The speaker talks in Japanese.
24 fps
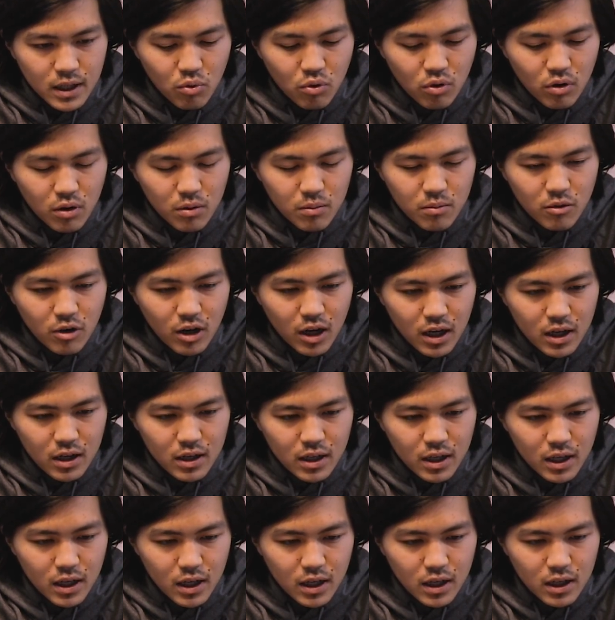pour moi、
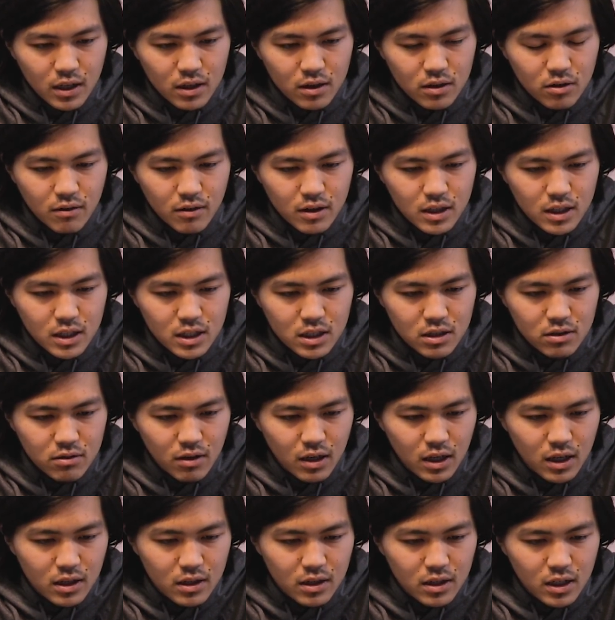えー、私
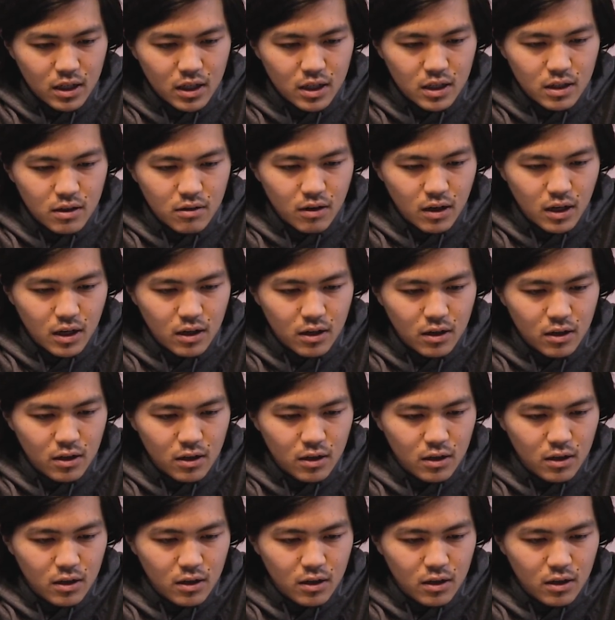は、的には、